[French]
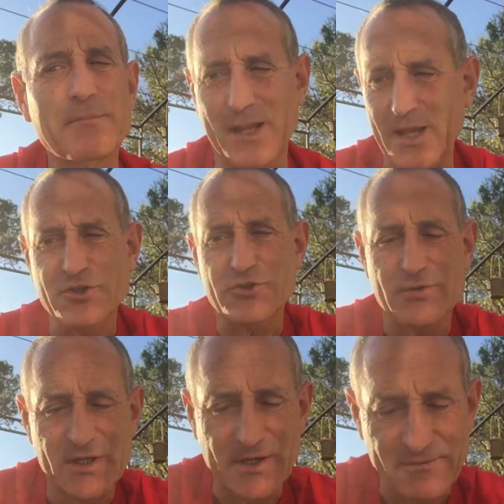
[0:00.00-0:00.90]
mais là je
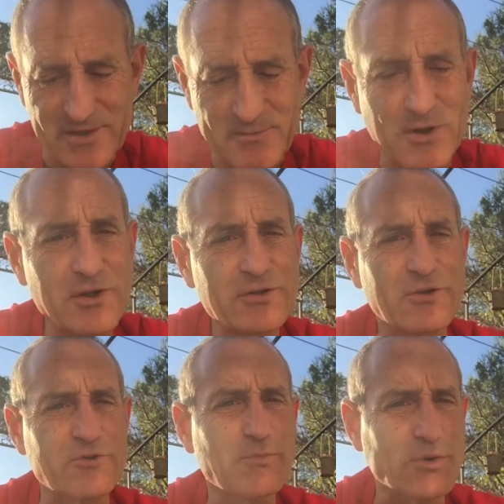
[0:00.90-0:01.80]
suis effectivement
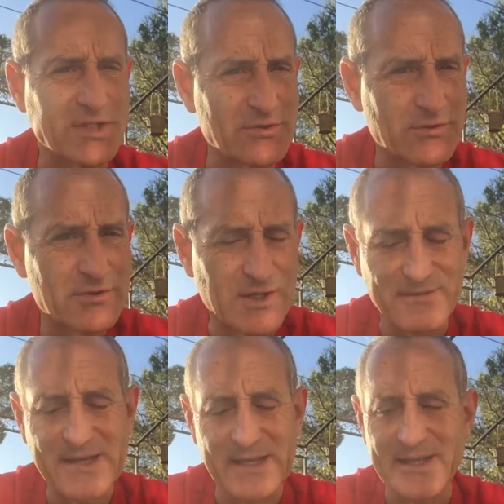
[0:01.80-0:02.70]
dans un processus
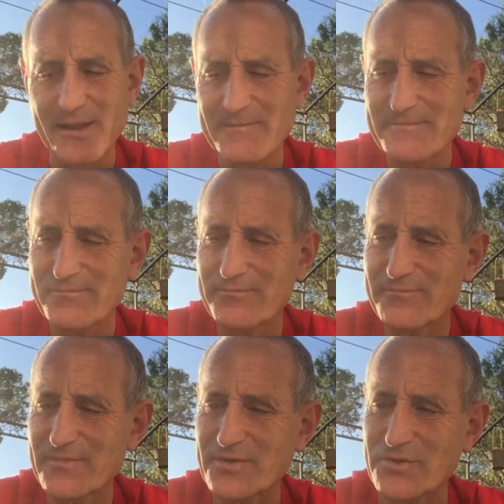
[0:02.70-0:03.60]
avec quelqu'un.
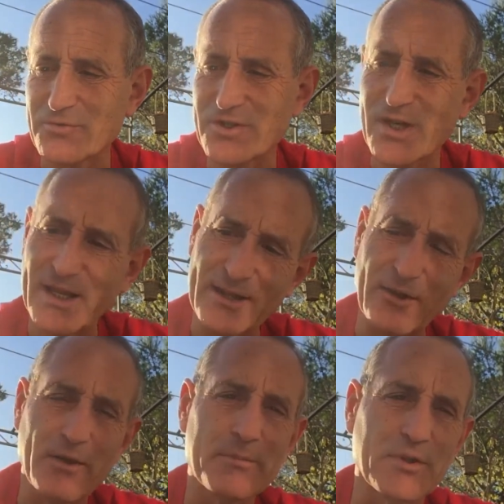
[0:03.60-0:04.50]
Je suis chez
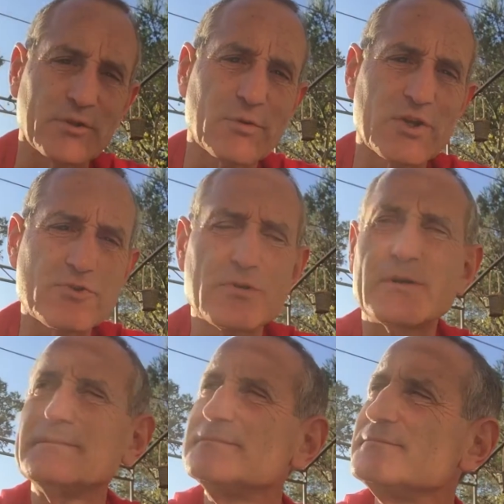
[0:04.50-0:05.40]
quelqu'un pendant trois
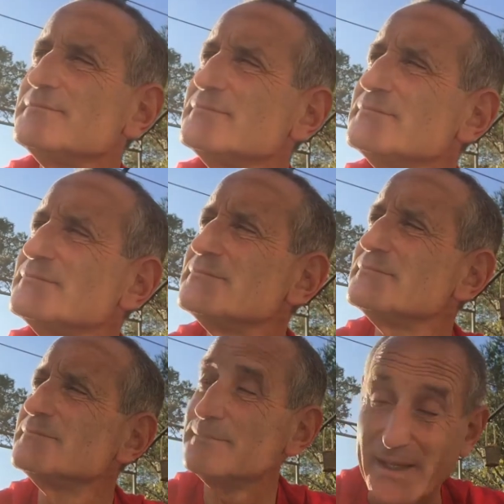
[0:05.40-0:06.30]
jours,
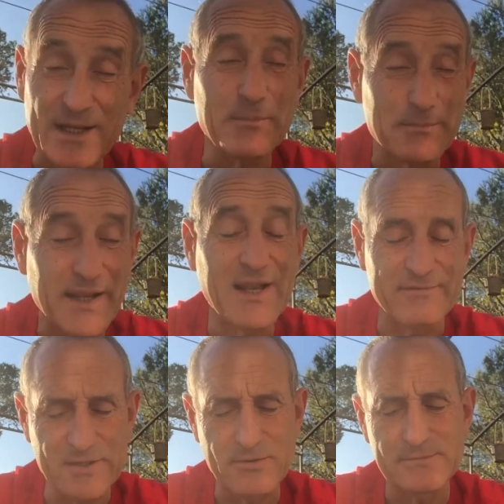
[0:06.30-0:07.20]
près
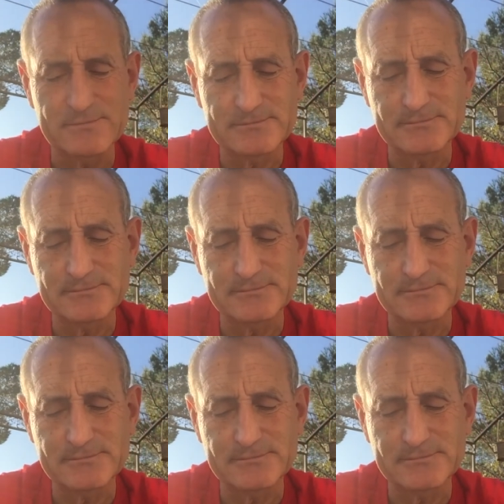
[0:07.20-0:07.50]
d'Avignon.